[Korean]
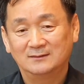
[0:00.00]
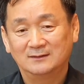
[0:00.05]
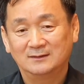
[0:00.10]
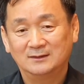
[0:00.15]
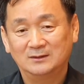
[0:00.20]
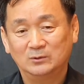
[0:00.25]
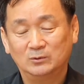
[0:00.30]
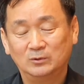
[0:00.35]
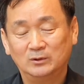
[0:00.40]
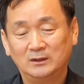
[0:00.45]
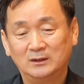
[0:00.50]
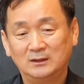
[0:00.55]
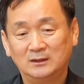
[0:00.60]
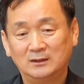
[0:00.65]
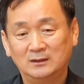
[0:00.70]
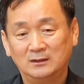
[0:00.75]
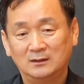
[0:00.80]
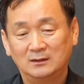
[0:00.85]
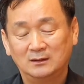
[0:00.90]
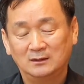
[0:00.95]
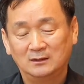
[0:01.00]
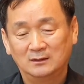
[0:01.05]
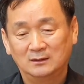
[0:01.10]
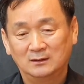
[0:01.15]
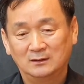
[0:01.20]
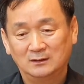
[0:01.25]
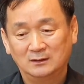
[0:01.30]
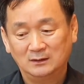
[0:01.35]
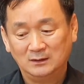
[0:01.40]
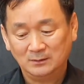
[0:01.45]
그래서 우리
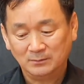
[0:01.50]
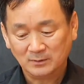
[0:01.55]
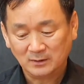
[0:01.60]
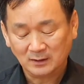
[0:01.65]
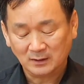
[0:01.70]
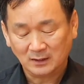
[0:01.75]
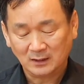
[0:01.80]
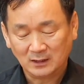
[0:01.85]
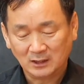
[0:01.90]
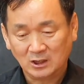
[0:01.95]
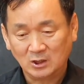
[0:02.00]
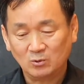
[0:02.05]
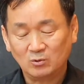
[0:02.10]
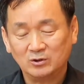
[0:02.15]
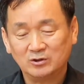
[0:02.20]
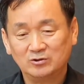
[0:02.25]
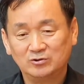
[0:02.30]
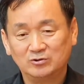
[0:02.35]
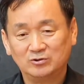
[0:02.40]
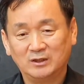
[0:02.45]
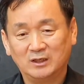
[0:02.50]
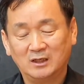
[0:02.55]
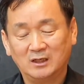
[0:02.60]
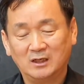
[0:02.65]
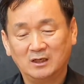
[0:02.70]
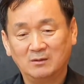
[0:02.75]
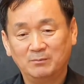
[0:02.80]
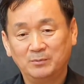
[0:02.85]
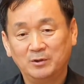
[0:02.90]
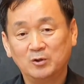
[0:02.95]
이번에 키워드 중
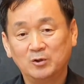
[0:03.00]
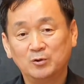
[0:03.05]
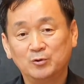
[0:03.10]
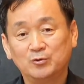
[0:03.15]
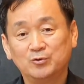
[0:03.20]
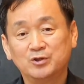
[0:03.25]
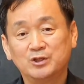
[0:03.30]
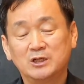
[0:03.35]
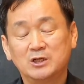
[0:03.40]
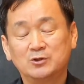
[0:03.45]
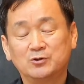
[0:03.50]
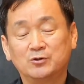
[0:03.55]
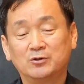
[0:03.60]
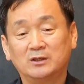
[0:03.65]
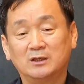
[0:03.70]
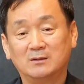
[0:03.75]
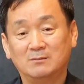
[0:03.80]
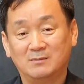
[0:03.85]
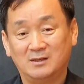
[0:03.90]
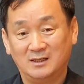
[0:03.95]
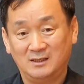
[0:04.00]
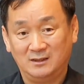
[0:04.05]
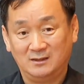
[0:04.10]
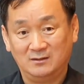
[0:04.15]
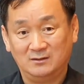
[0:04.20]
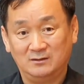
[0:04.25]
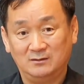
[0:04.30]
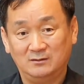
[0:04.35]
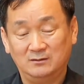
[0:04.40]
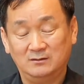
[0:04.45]
하나가 평균 실종이란 말이
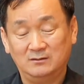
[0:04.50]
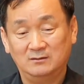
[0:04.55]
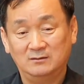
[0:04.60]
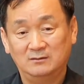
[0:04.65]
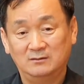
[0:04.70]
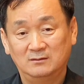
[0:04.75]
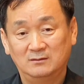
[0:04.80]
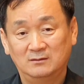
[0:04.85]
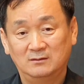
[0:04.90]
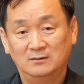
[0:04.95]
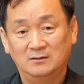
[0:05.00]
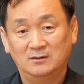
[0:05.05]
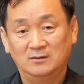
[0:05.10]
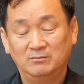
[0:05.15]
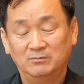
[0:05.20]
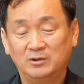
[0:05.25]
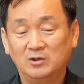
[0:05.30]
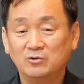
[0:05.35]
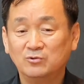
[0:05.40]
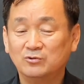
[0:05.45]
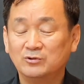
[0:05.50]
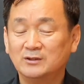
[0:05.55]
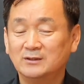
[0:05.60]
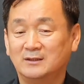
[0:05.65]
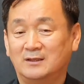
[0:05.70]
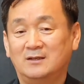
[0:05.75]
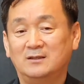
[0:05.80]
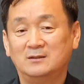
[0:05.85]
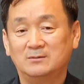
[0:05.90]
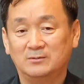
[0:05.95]
있거든요. 평균이
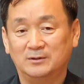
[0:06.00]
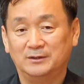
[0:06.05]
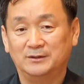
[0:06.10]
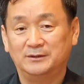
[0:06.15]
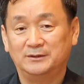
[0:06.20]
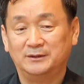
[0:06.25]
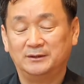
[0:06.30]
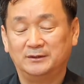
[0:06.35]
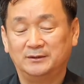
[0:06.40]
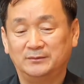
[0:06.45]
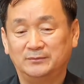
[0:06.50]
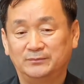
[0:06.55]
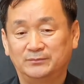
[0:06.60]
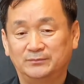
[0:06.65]
사라져 버렸어요.